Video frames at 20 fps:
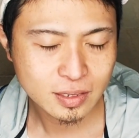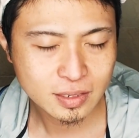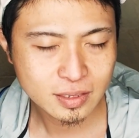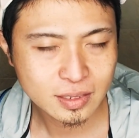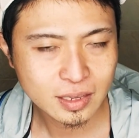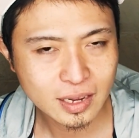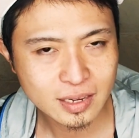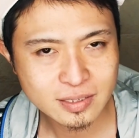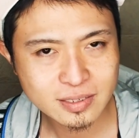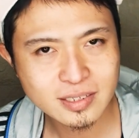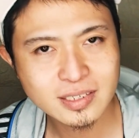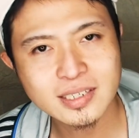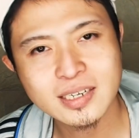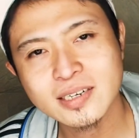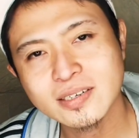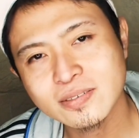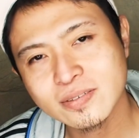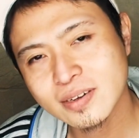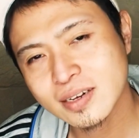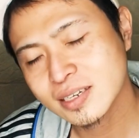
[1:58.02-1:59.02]
ダヘル
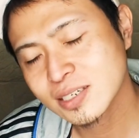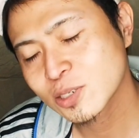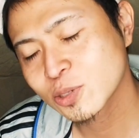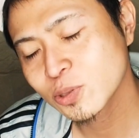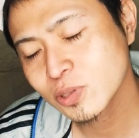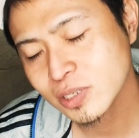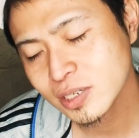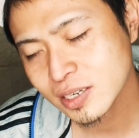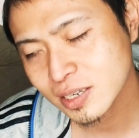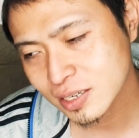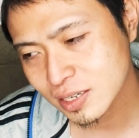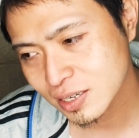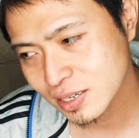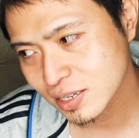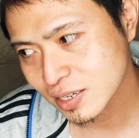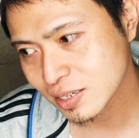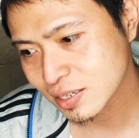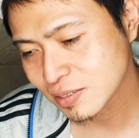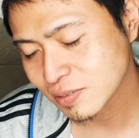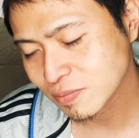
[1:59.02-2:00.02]
ちゃんは正
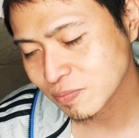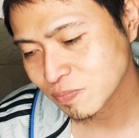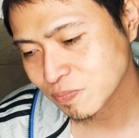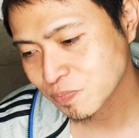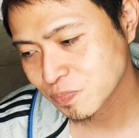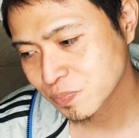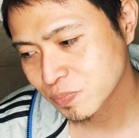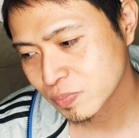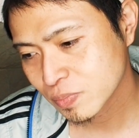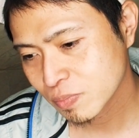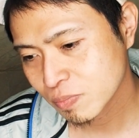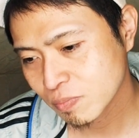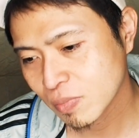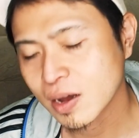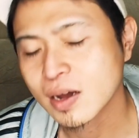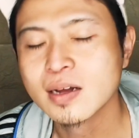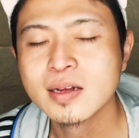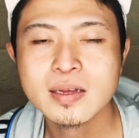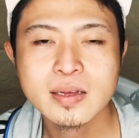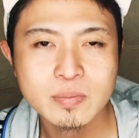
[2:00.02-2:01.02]
直、
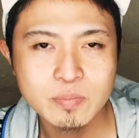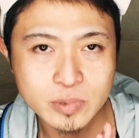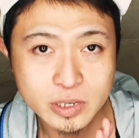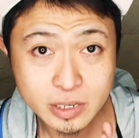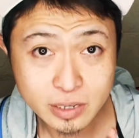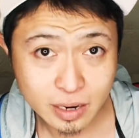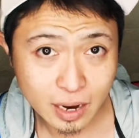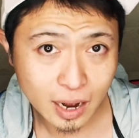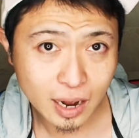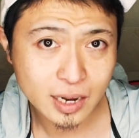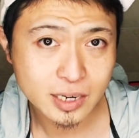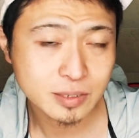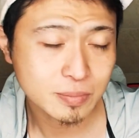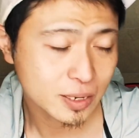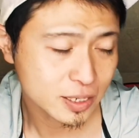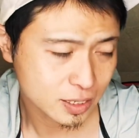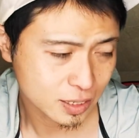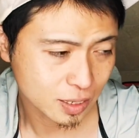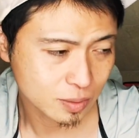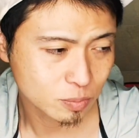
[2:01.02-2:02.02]
まあ、三浦春
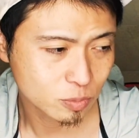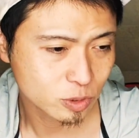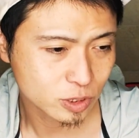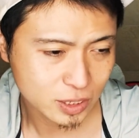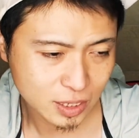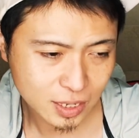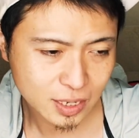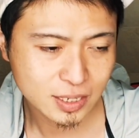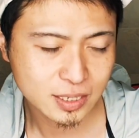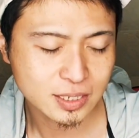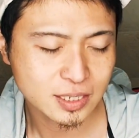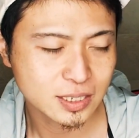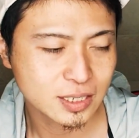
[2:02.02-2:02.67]
馬さんもさ自